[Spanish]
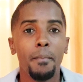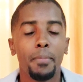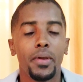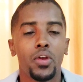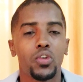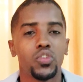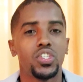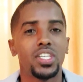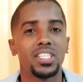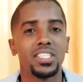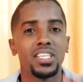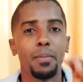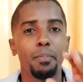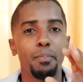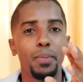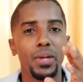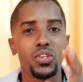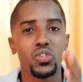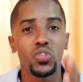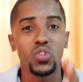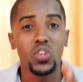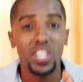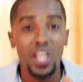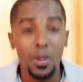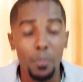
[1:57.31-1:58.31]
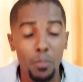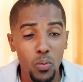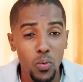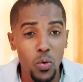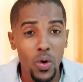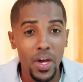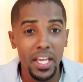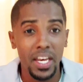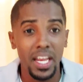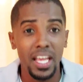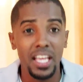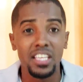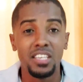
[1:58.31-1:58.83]
Pero si esa persona
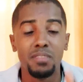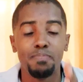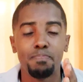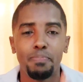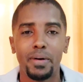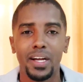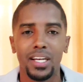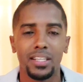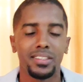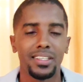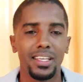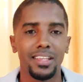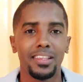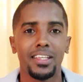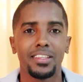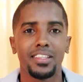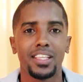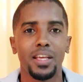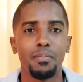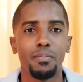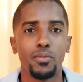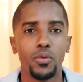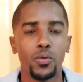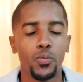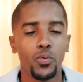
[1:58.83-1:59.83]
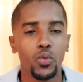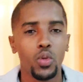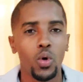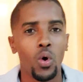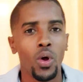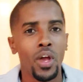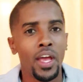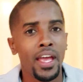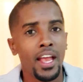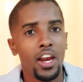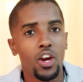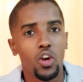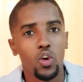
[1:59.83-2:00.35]
muere y parte de este mundo,